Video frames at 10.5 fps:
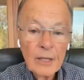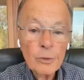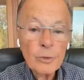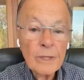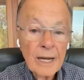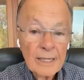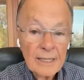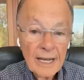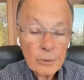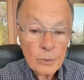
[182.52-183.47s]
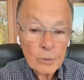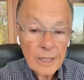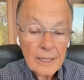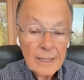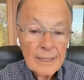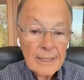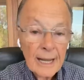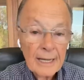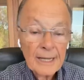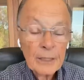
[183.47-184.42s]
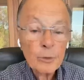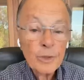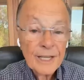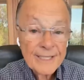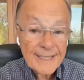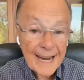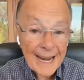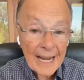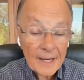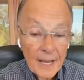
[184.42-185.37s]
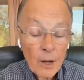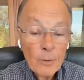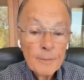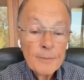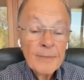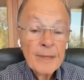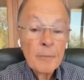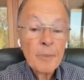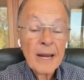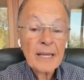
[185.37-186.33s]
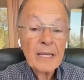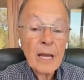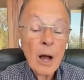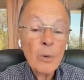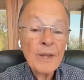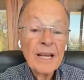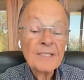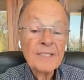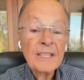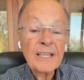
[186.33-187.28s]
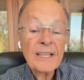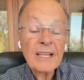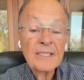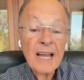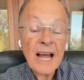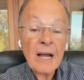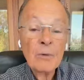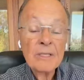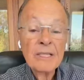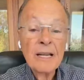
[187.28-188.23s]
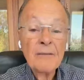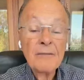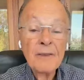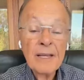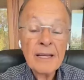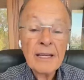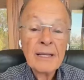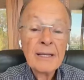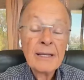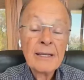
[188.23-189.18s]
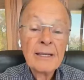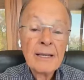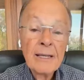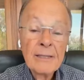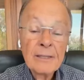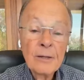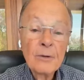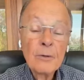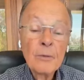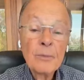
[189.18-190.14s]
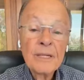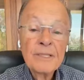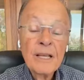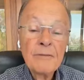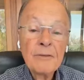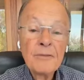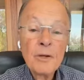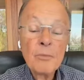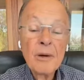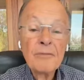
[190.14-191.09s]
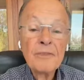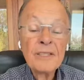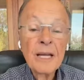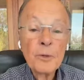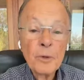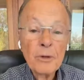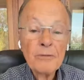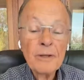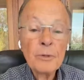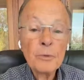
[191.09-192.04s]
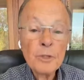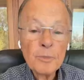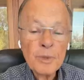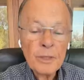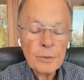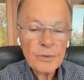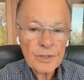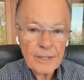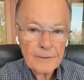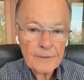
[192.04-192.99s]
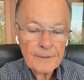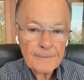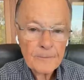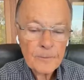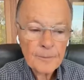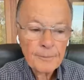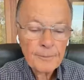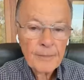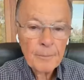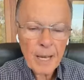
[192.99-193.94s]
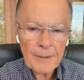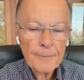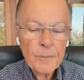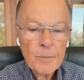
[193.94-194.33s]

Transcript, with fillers: sa vieille créature, la nature charnelle, pour qu'en naissant des eaux, elle puisse alors vivre une vie nouvelle dans le Saint-Esprit. Bien.